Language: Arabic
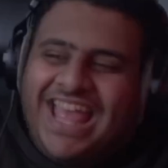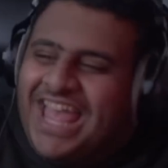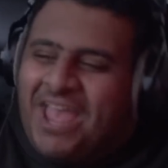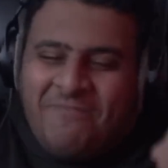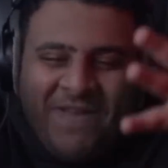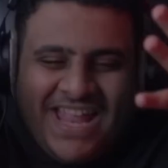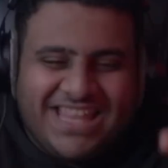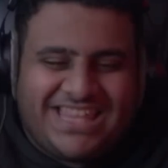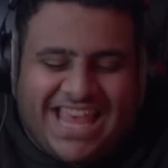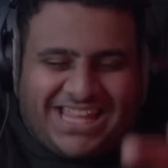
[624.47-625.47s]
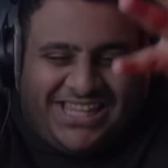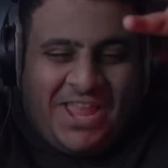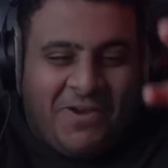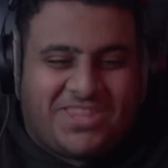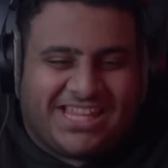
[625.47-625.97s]
ابن
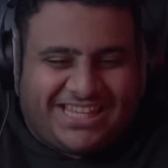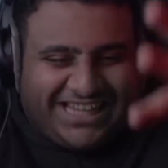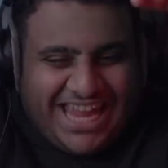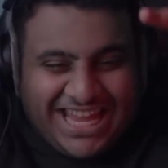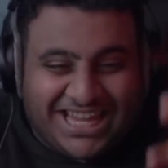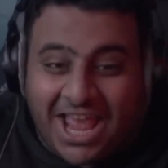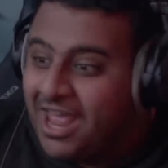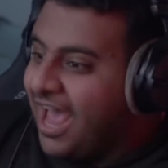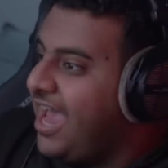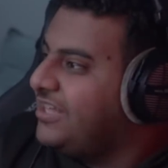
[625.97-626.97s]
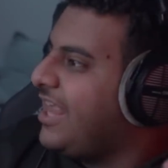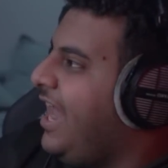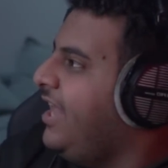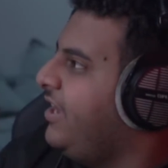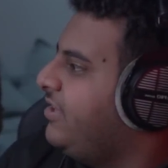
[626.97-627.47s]
66 وستين هي
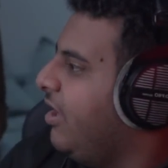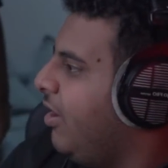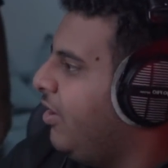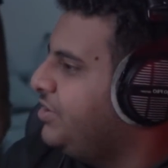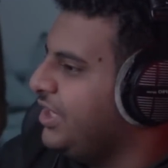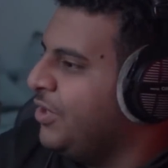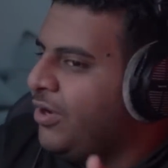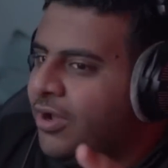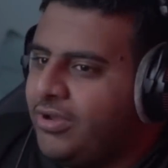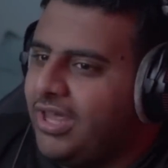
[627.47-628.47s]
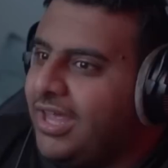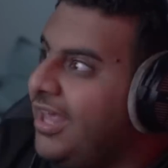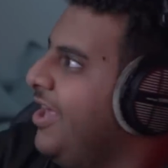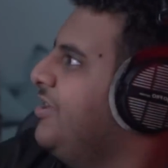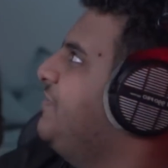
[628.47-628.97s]
طلع لي قلت اوه جينولا اوكي
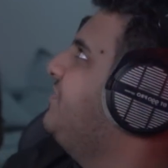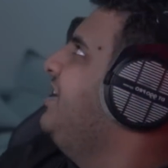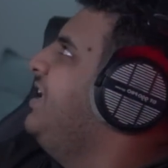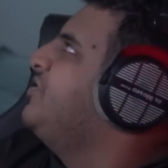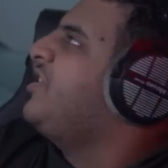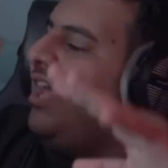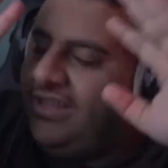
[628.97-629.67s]
شفت سعره انصرعت